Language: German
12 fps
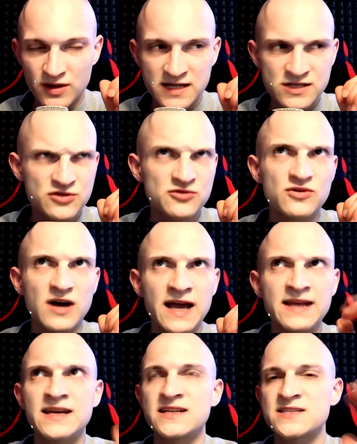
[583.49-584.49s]
Also so
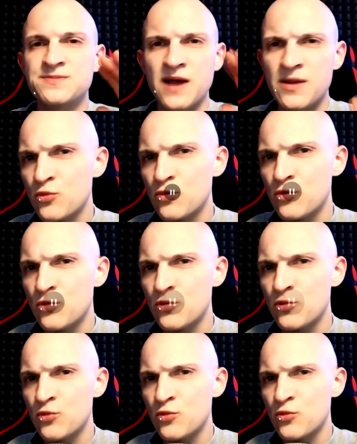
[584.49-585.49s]
Halbes ein Jahr, Jahr
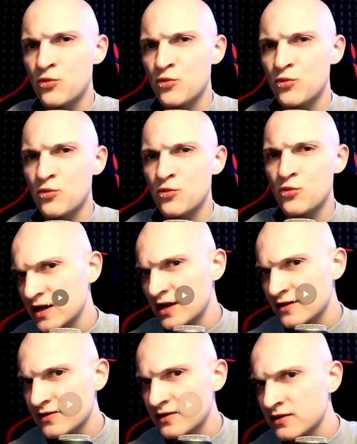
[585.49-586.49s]
Boah.
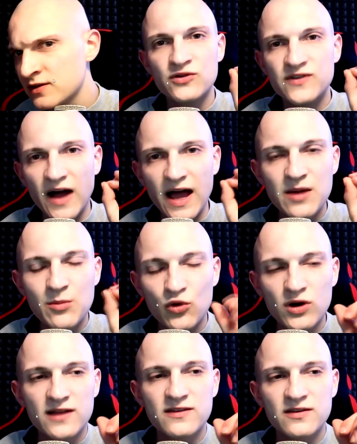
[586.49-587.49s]
Monate und drei
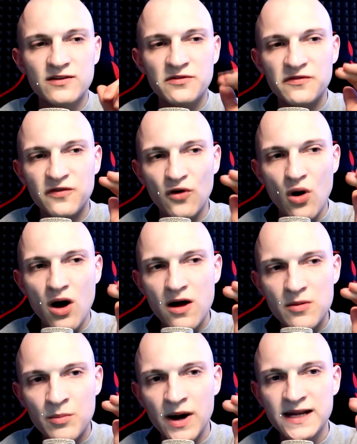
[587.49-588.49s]
Monate vor
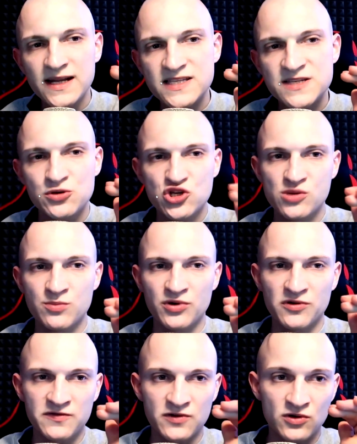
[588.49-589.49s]
meiner
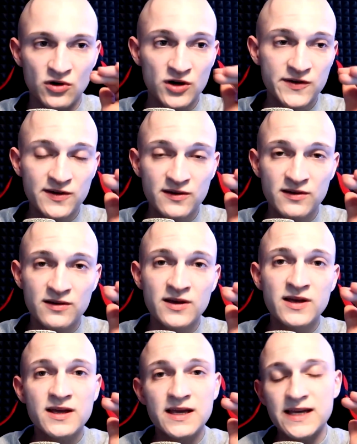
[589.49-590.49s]
Zwischenprüfung. Leute,
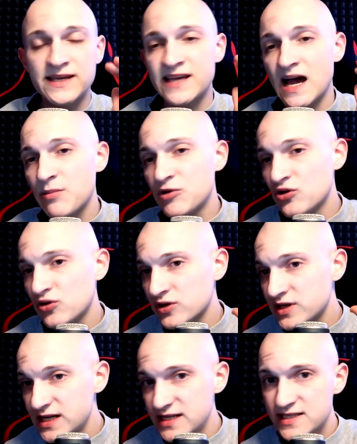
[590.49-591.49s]
ich habe noch
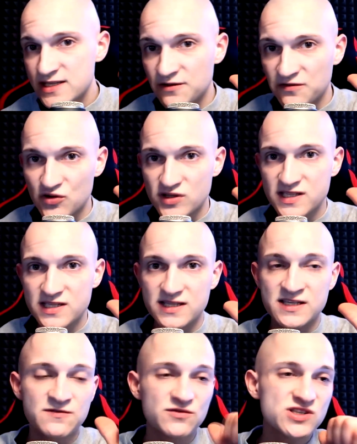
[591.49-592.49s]
nichts gewusst.
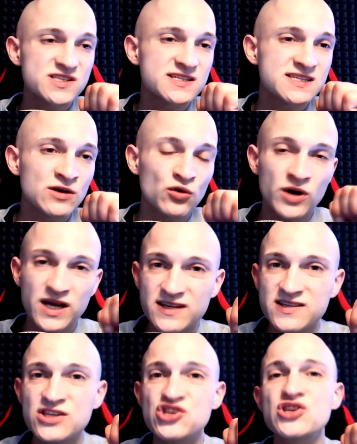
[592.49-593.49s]
Ich wusste
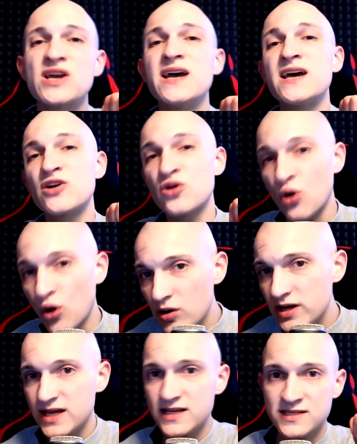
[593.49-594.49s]
theoretisch gar
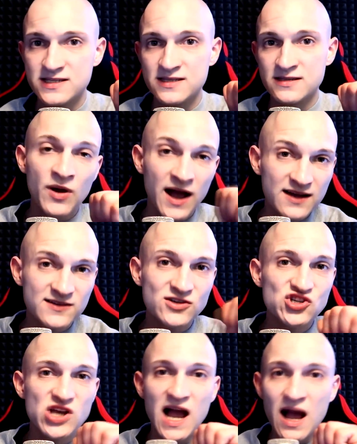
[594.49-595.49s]
nichts. Praktisch ab.